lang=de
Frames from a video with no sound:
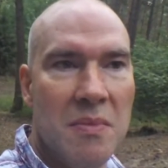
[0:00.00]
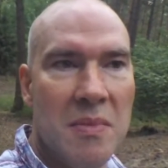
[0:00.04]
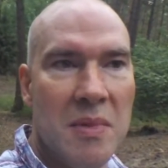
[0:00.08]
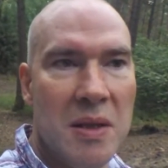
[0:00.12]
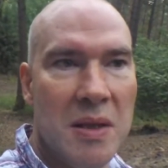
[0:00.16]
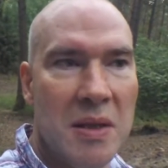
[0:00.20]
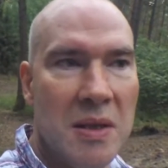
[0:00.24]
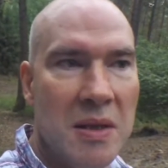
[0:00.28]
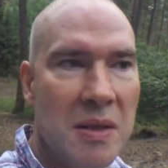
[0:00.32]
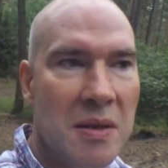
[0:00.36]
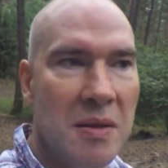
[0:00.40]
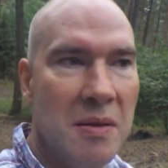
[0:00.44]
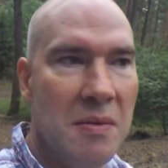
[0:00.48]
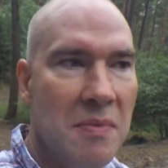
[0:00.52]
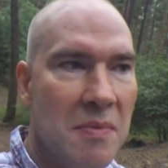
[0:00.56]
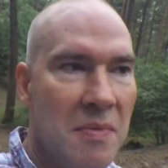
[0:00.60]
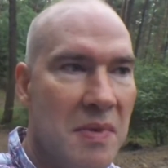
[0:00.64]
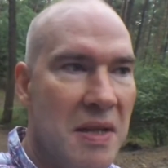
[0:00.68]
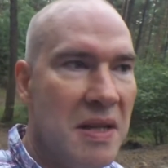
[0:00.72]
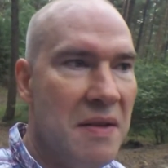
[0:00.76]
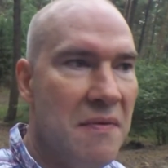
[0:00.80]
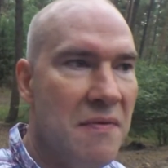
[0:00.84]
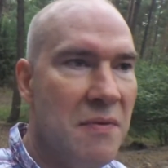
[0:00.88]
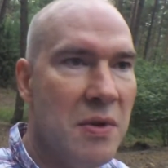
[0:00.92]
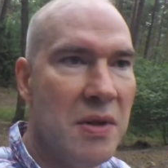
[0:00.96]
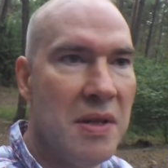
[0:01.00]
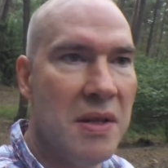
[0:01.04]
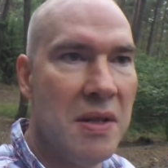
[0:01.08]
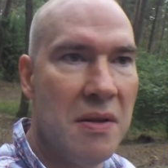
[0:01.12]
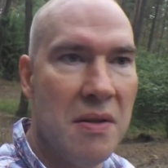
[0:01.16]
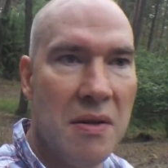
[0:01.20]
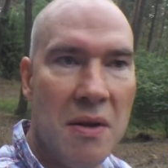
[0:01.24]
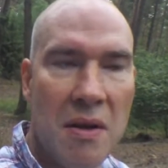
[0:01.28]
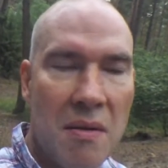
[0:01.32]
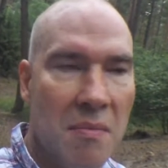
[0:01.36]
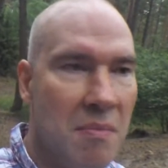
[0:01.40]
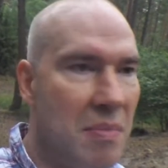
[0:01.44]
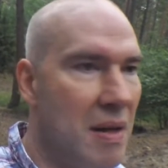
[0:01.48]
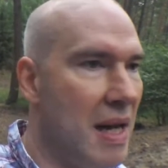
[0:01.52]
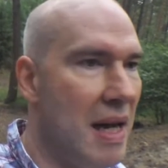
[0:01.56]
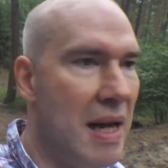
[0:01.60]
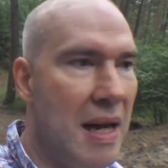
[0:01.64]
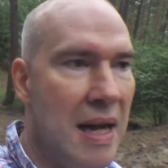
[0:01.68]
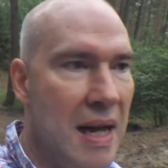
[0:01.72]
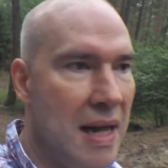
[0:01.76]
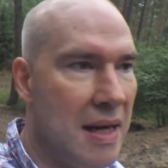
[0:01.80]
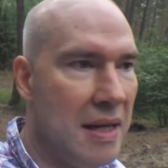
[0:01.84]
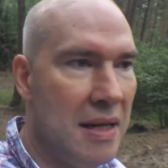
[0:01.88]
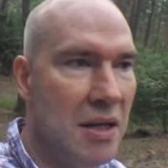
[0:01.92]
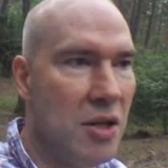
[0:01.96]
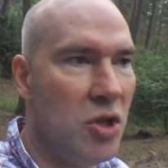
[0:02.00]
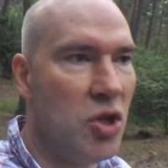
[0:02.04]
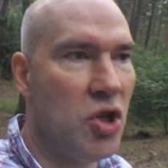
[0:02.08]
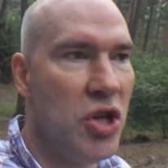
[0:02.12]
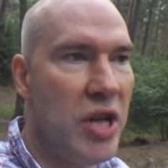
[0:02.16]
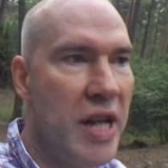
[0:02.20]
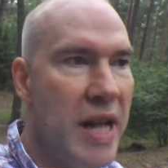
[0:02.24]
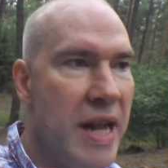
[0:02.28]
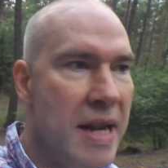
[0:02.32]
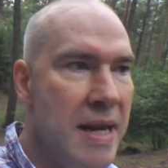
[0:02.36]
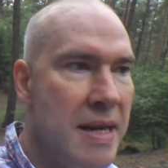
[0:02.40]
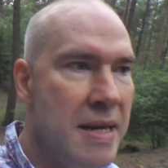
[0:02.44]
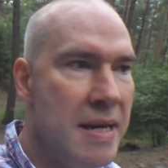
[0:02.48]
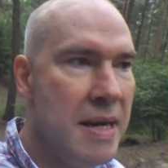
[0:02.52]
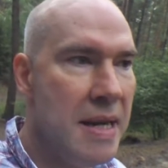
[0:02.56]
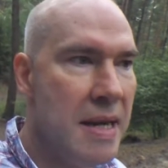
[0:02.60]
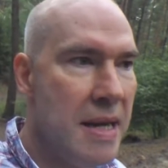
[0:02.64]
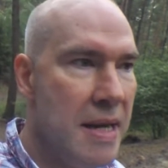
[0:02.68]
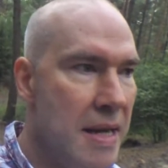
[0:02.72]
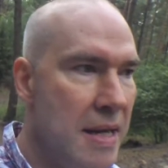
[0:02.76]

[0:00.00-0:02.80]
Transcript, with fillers: Ähm, sie wüssten noch ein paar andere Stellen.